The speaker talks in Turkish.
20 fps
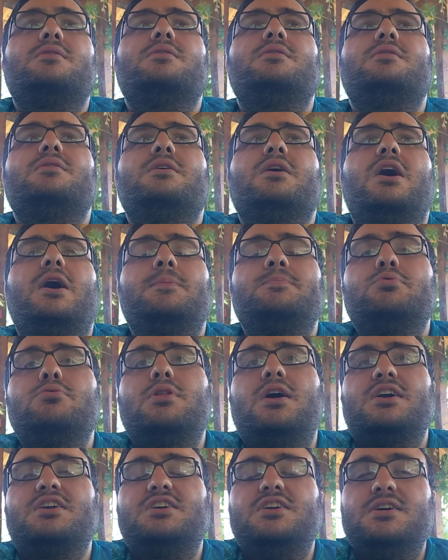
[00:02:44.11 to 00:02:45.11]
e,
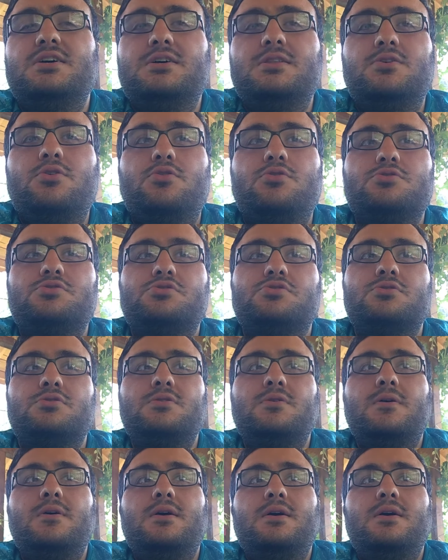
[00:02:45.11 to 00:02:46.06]
Abdullah Kığılı olsun.